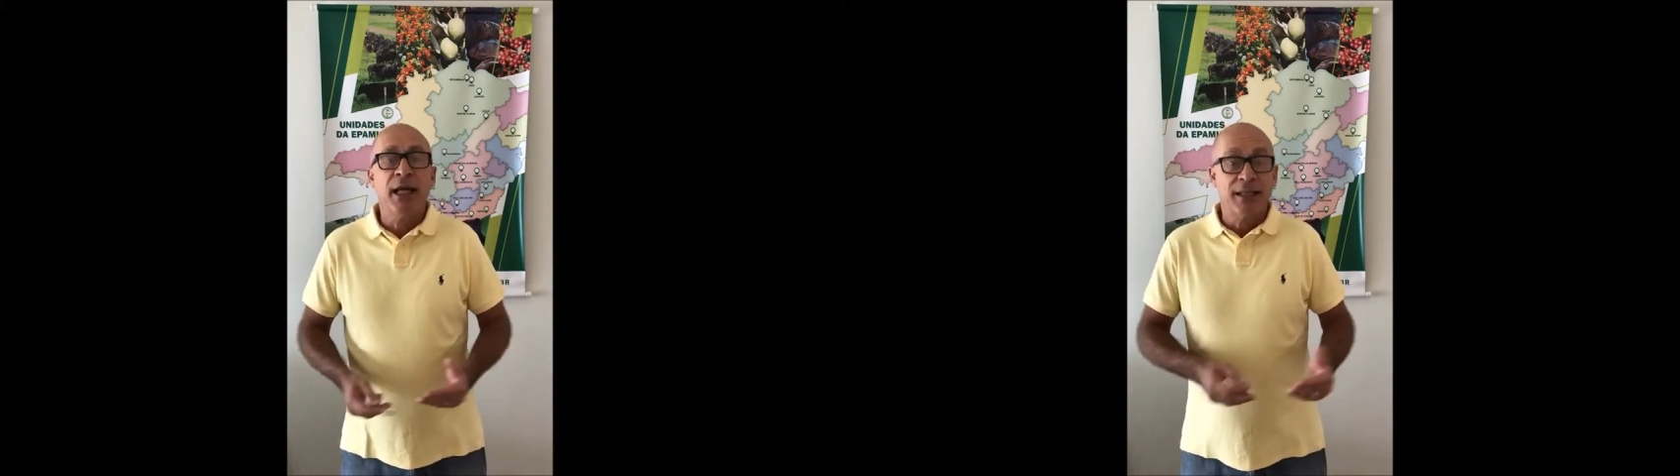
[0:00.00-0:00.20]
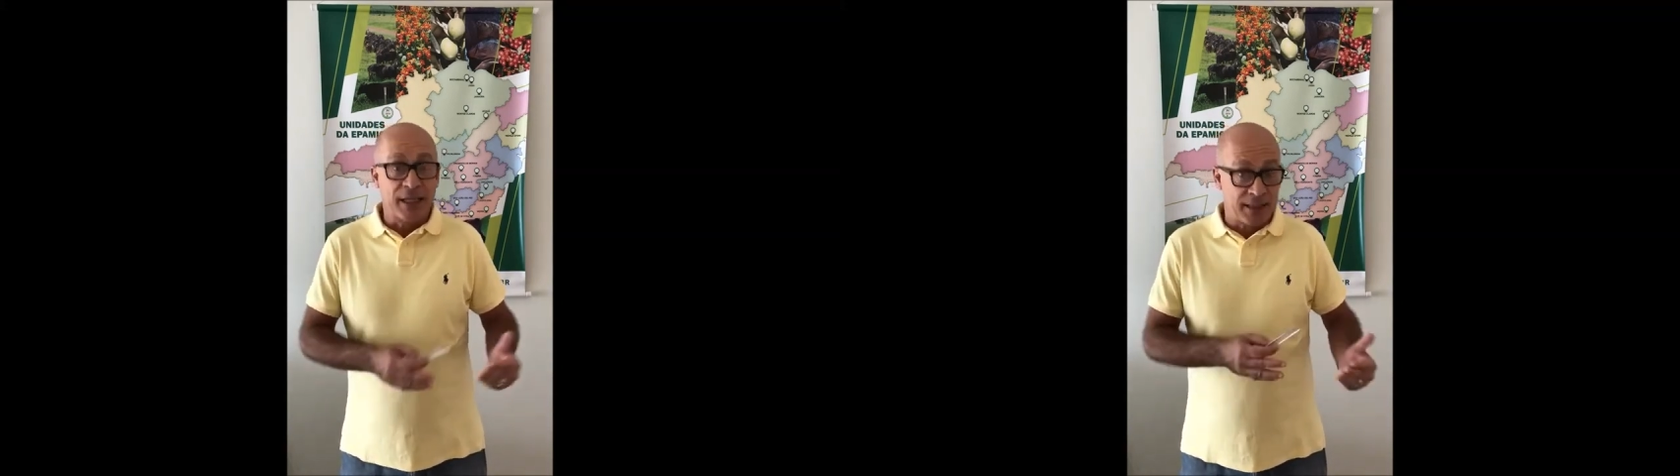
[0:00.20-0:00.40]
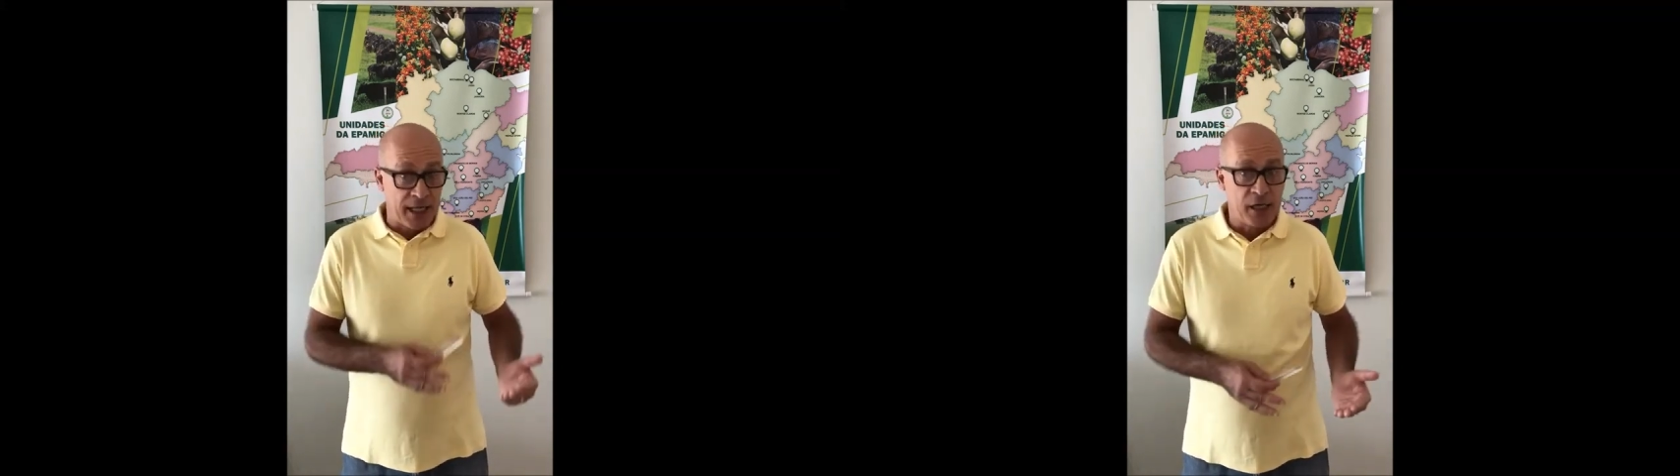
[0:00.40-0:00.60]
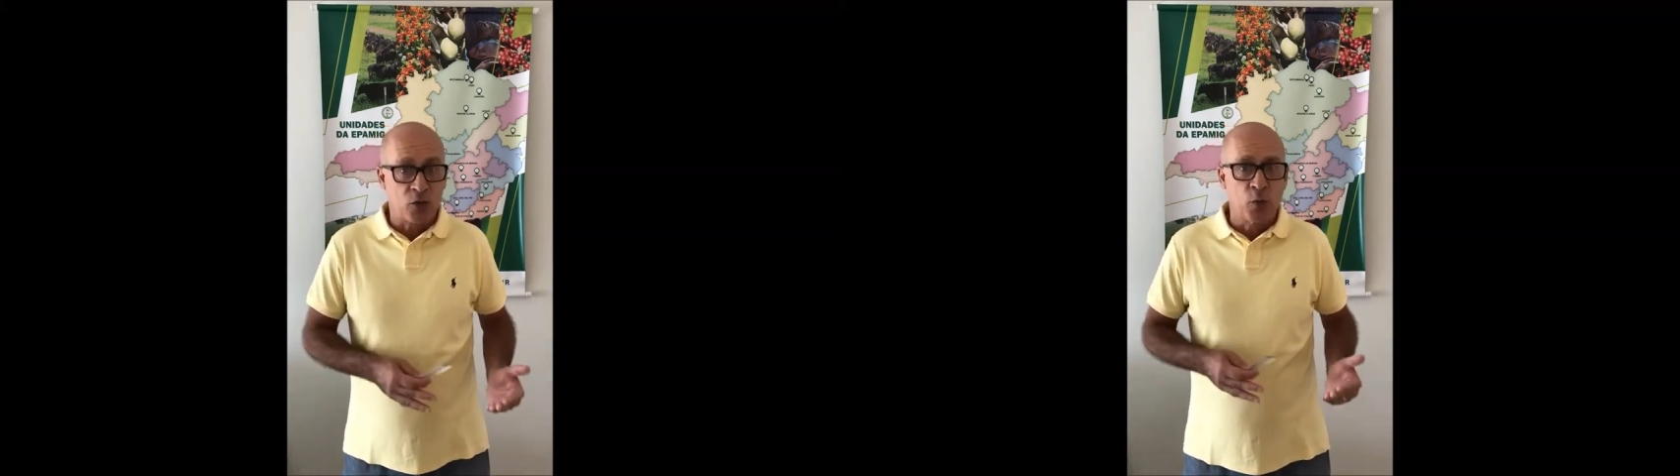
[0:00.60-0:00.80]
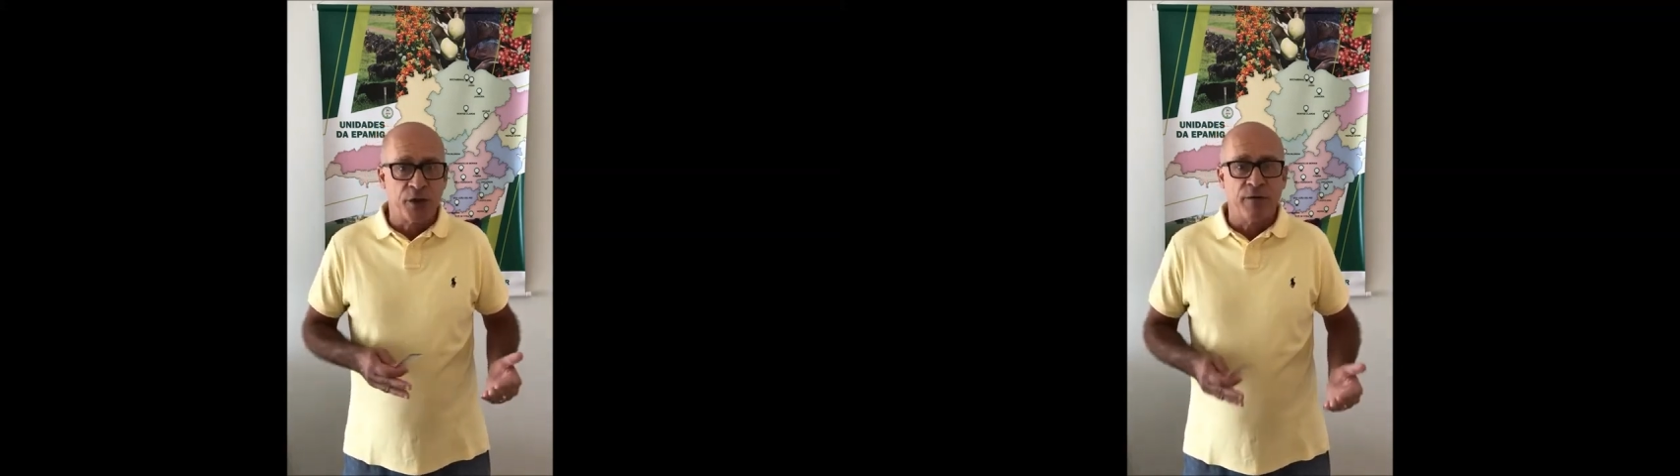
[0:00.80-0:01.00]
das
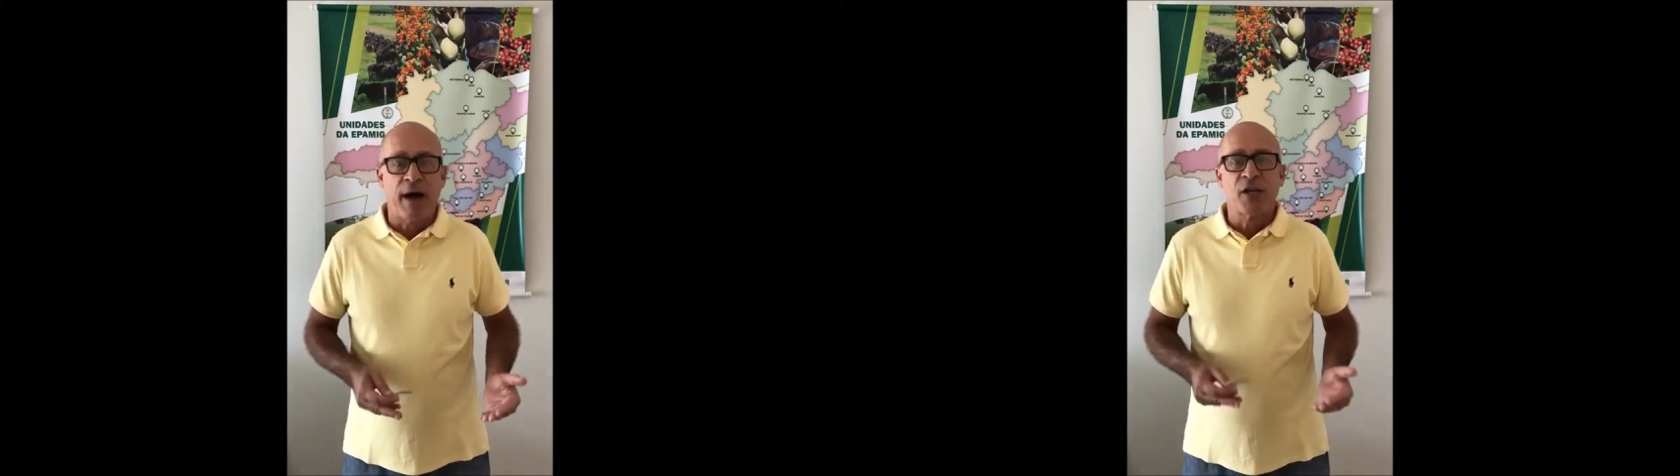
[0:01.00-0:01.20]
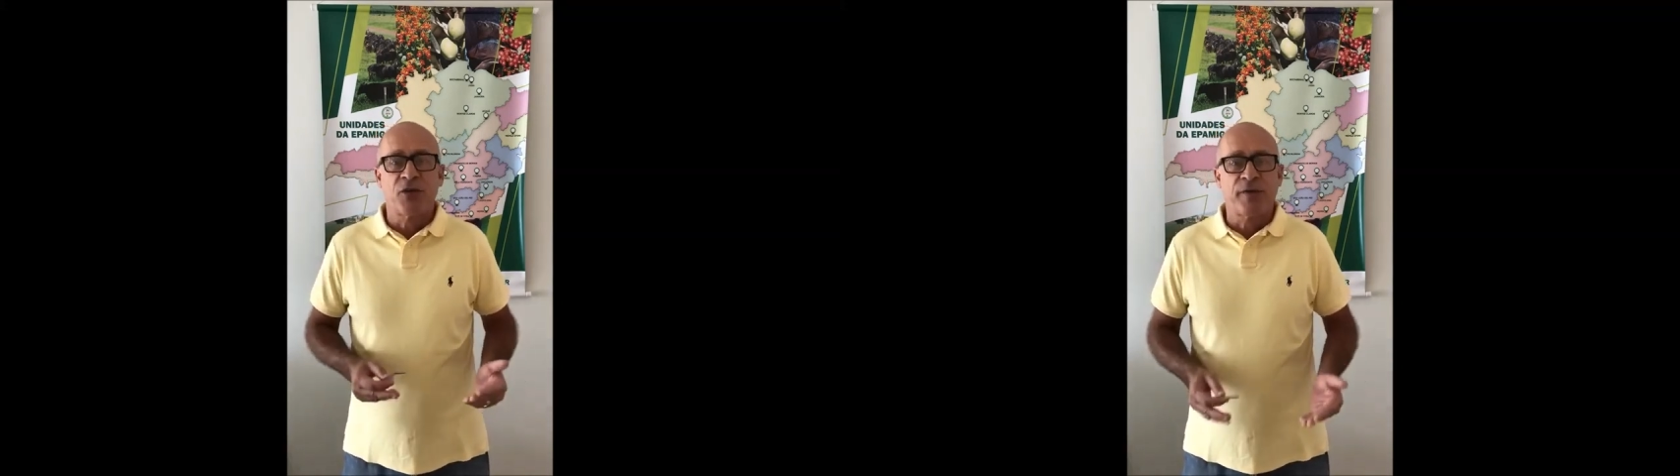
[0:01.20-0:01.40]
três cultivares